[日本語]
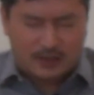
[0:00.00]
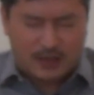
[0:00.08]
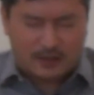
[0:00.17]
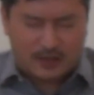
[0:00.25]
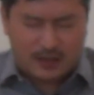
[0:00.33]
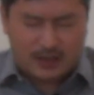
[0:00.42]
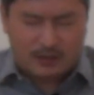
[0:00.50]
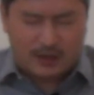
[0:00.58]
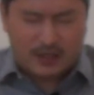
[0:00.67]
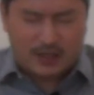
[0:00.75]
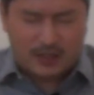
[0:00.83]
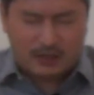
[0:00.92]
助けてを
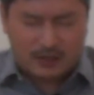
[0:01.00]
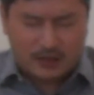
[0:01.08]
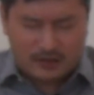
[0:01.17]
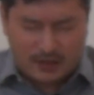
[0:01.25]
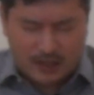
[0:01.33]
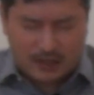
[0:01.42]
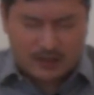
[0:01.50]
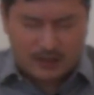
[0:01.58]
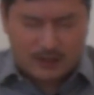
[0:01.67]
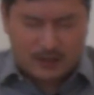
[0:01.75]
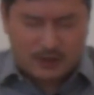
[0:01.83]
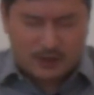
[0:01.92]
与えてください
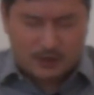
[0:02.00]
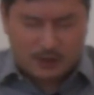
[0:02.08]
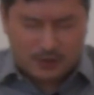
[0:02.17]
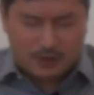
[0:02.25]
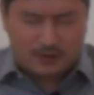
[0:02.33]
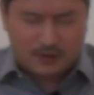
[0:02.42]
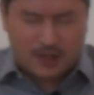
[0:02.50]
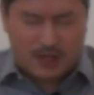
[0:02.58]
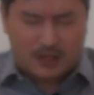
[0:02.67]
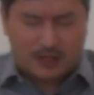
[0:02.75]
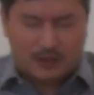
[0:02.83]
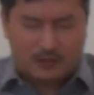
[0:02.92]
主よ
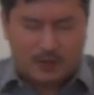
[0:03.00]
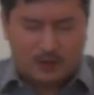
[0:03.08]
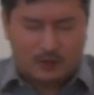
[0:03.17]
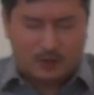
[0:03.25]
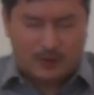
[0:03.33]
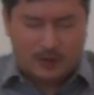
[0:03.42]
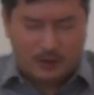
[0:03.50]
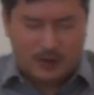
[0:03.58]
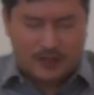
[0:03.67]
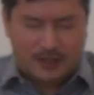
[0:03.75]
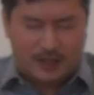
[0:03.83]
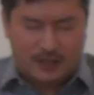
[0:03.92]
あなたの御言葉
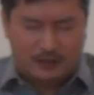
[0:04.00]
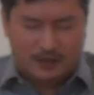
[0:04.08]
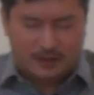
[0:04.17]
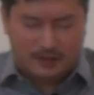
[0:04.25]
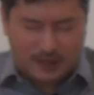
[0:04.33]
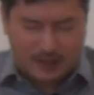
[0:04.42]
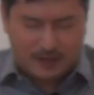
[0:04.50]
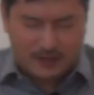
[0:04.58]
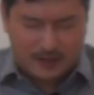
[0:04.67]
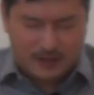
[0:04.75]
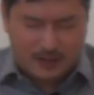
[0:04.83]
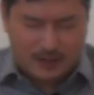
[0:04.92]
を与えてください
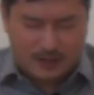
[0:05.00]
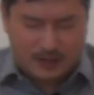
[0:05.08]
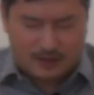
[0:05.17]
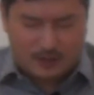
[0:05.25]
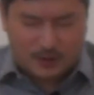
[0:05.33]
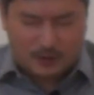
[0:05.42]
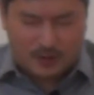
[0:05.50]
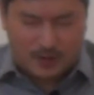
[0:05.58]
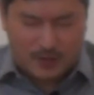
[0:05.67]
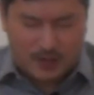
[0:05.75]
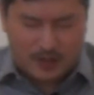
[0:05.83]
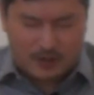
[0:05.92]
イエス様のお
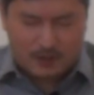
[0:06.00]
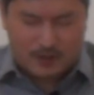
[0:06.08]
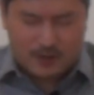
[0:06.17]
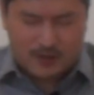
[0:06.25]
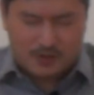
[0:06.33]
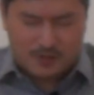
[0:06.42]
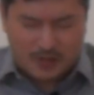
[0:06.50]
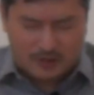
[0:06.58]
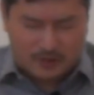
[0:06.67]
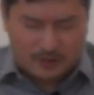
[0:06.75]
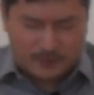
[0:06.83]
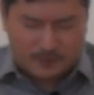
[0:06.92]
名前でお祈りしま
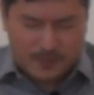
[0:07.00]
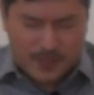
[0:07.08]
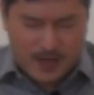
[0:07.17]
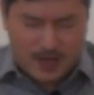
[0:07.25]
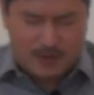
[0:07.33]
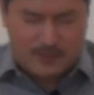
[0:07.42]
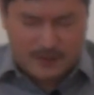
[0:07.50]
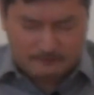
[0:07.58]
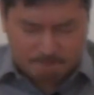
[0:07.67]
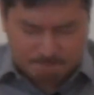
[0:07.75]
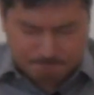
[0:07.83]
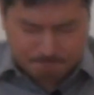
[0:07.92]
すアーメン